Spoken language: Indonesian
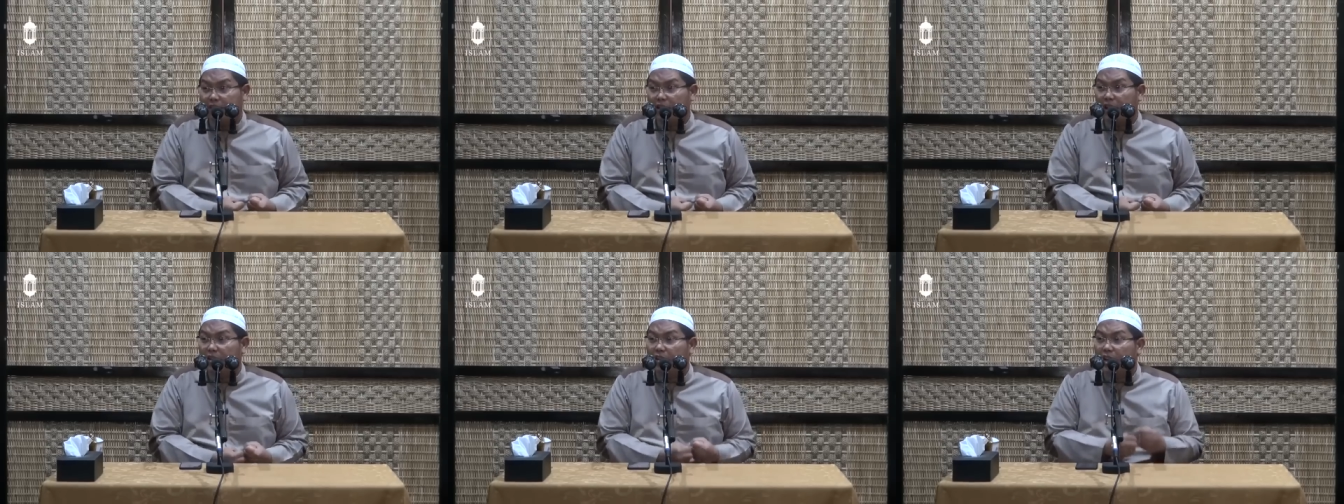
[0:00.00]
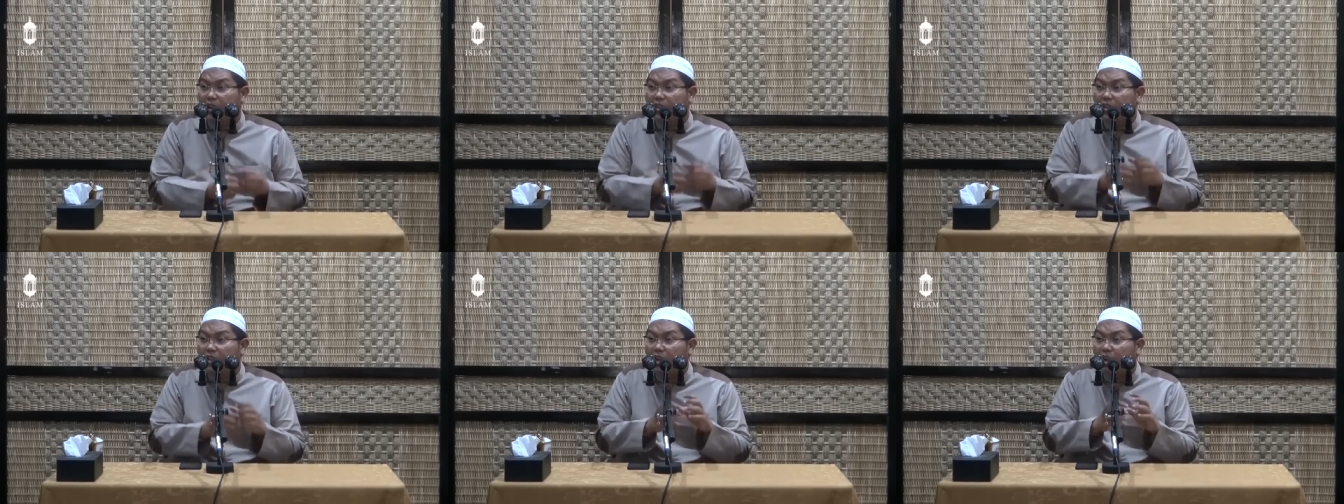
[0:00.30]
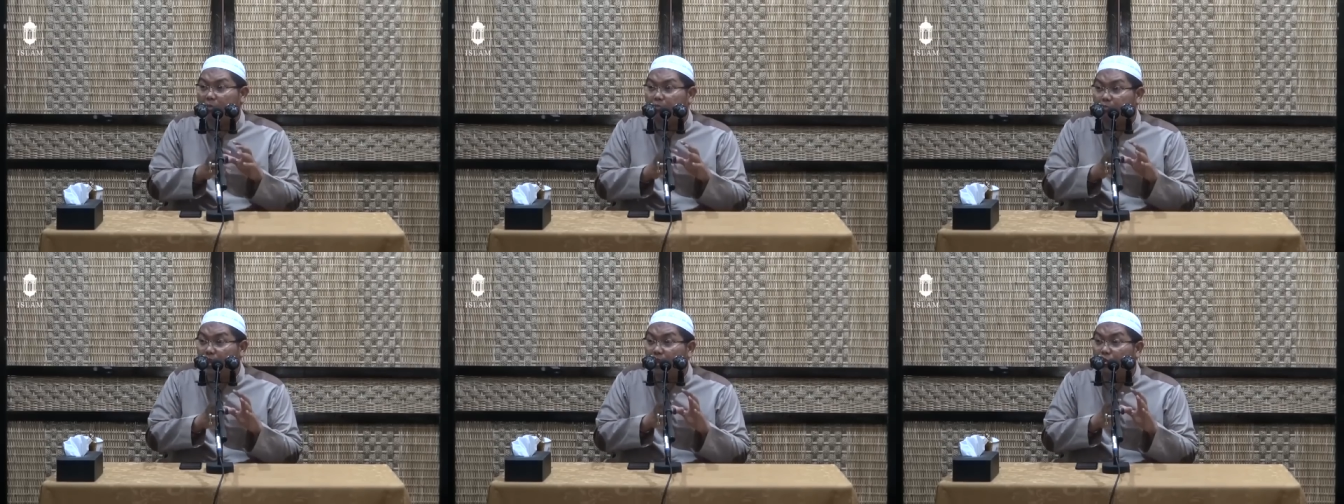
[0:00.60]
Karena
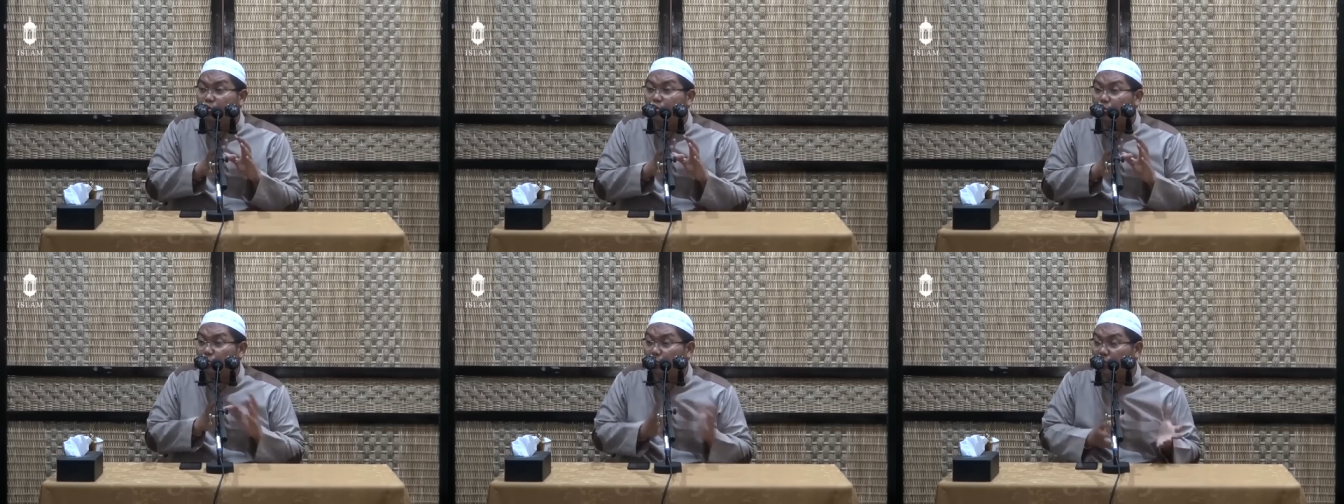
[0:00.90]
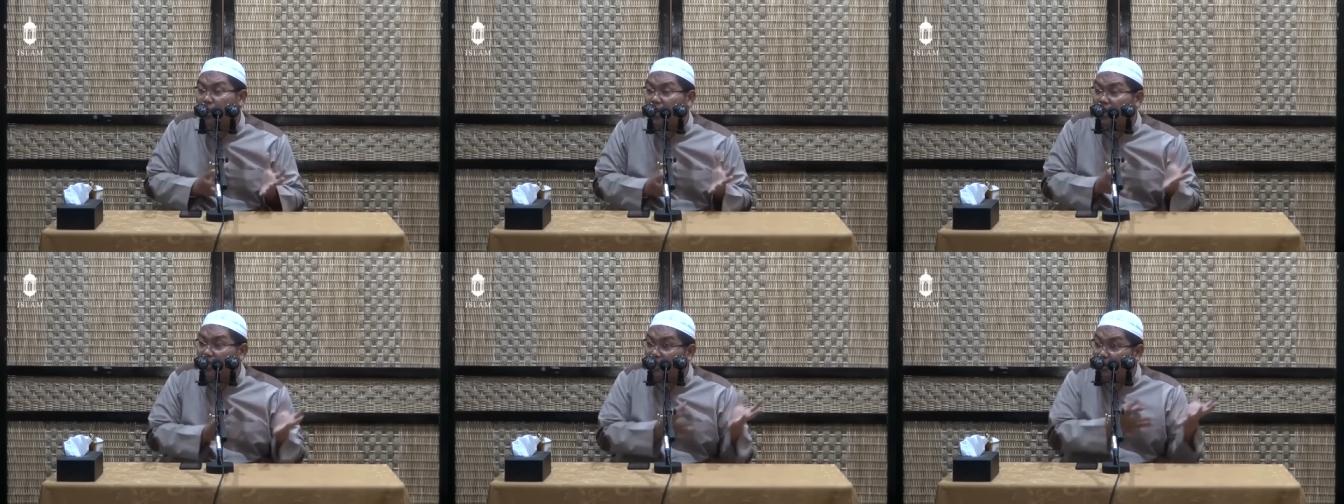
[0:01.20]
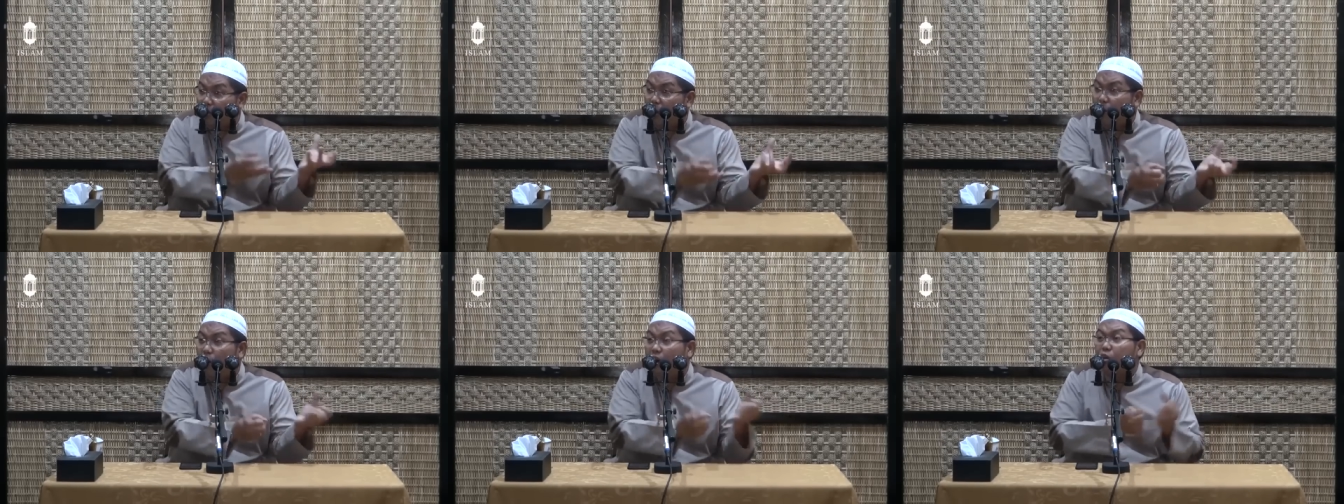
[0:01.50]
inilah pintu surga
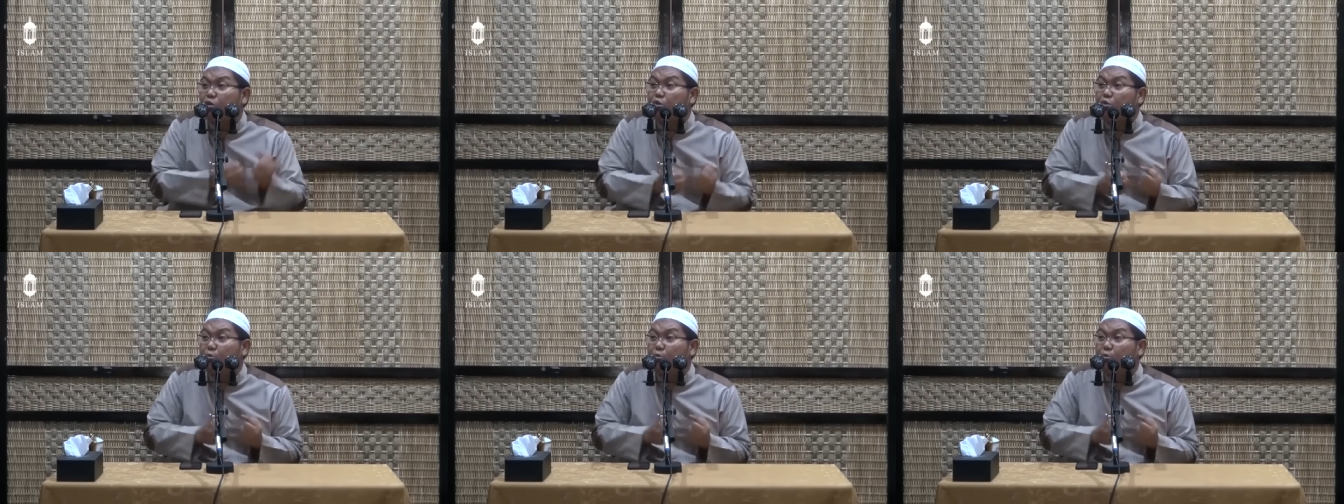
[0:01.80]
kita bawa ke